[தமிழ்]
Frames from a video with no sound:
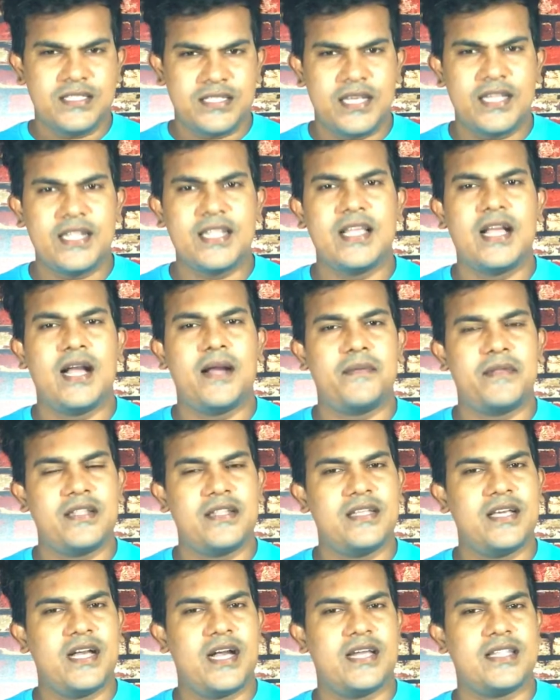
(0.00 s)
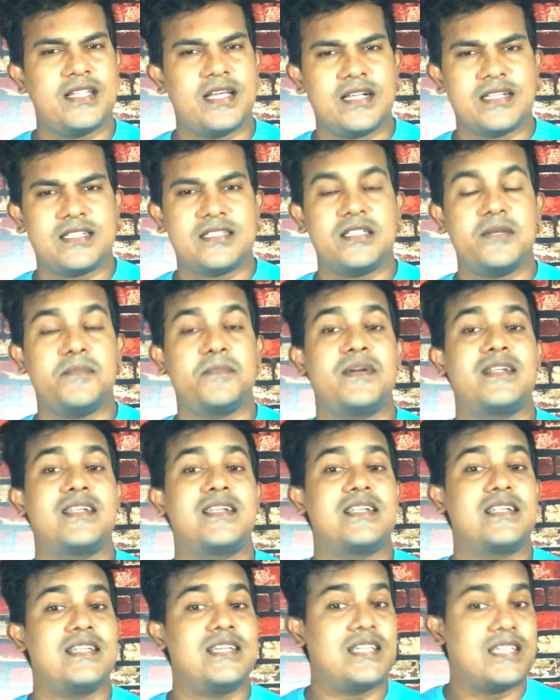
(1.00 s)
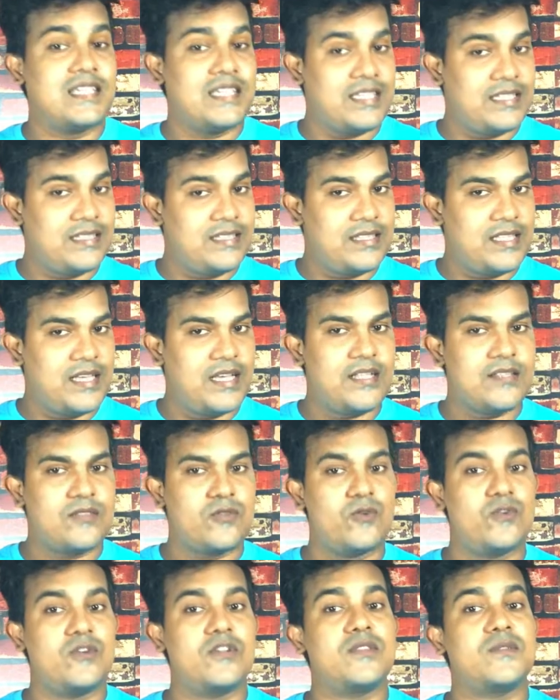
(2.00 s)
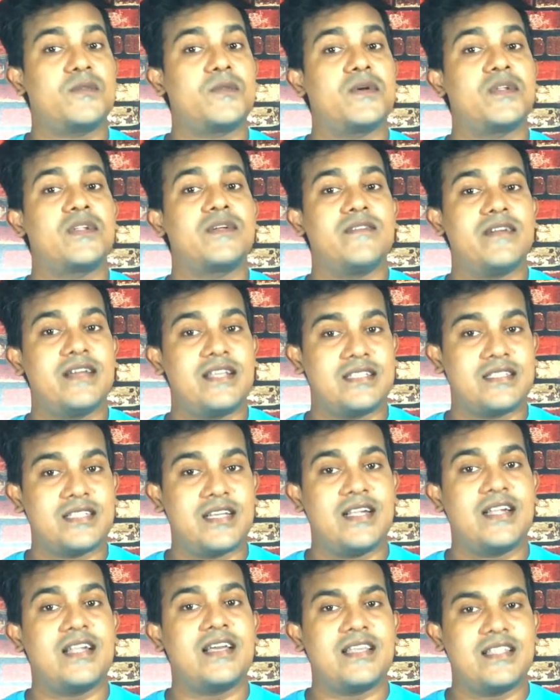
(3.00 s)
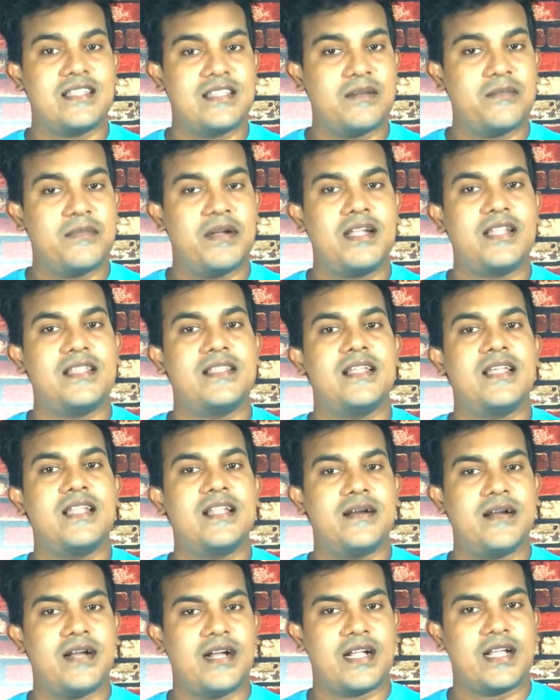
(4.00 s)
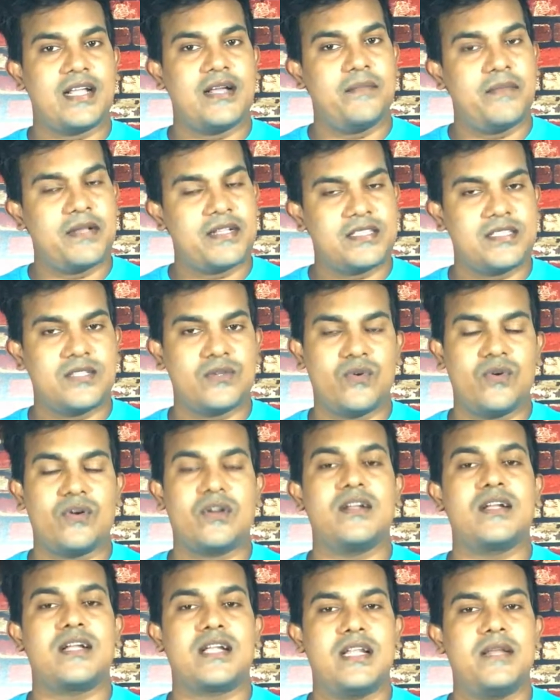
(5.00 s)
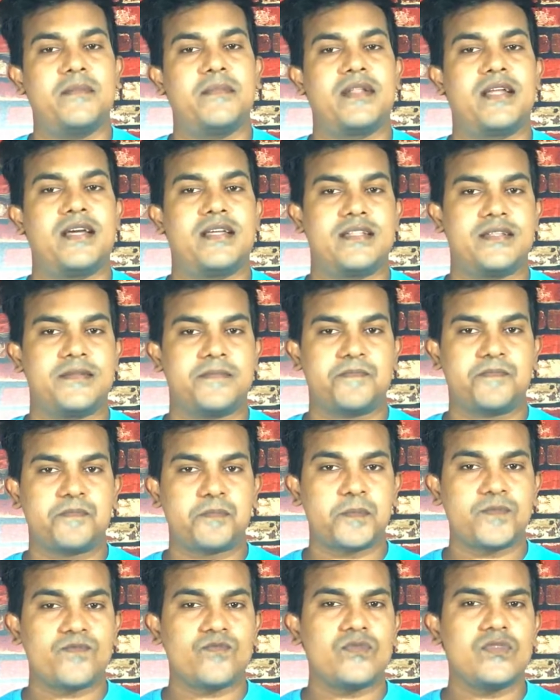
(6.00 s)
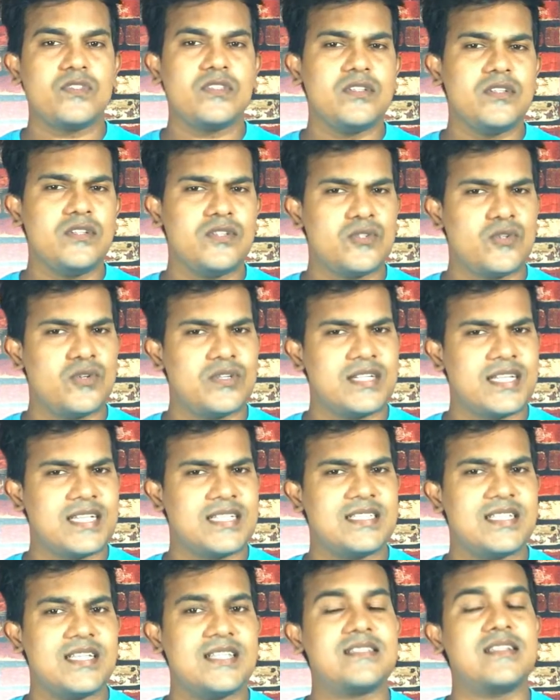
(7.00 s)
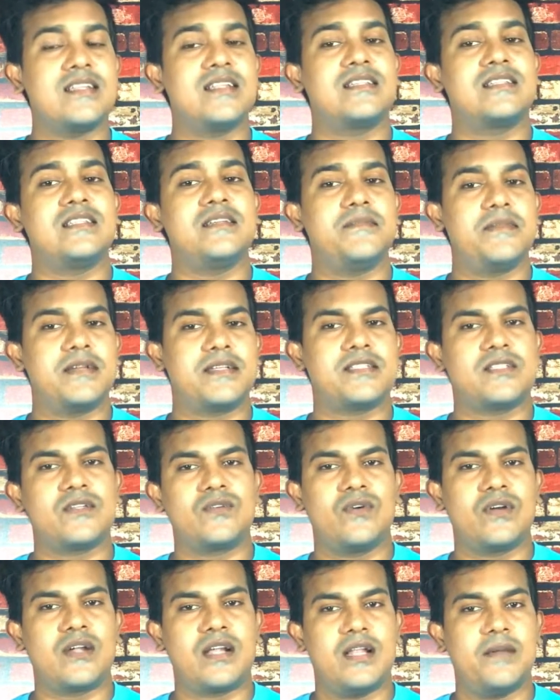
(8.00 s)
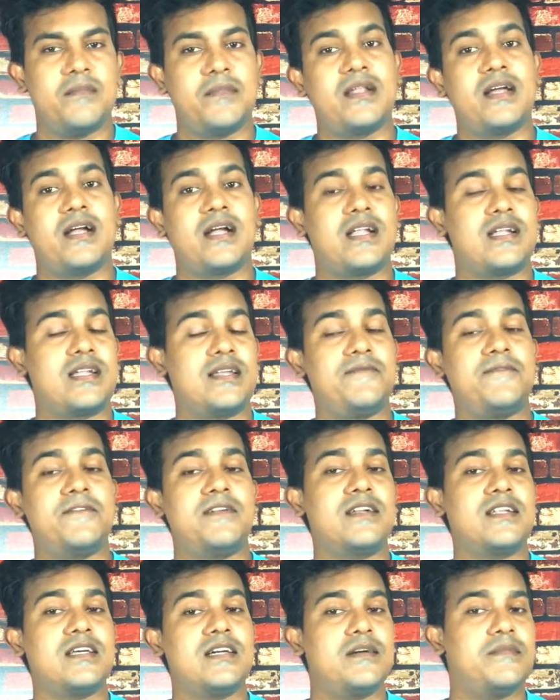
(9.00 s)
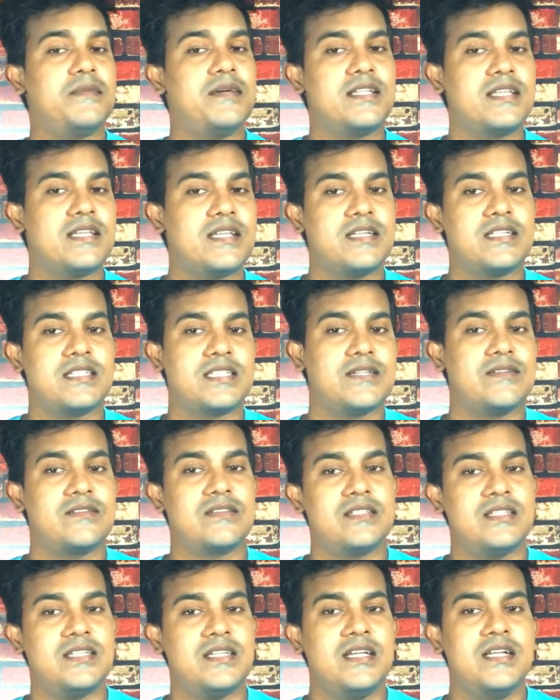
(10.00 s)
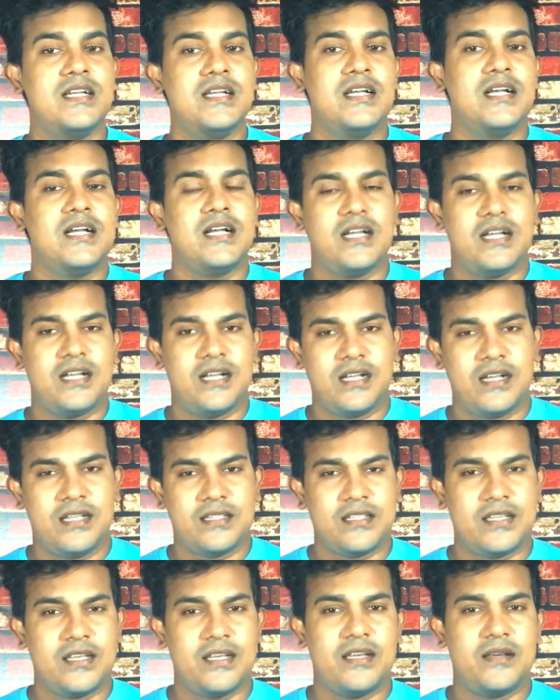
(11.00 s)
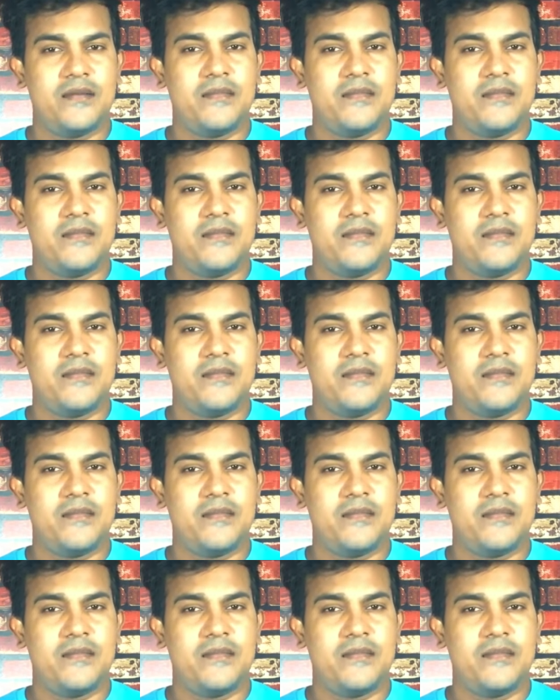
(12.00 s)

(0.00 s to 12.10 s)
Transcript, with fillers: சரி அப்படின்னு அதை அக்செப்ட் பண்ணிவிட்டு இந்த தொண்ணூத்தொரு வயசான இந்த மனிதர் அங்கே மெக்சிகோவுக்கு கிளம்புறாரு ஸோ டெக்ஸாஸ்லேருந்து மெக்சிகோ கிளம்புறாங்க டெஃபினட்டாக அமெரிக்கன்ஸை வந்து அந்த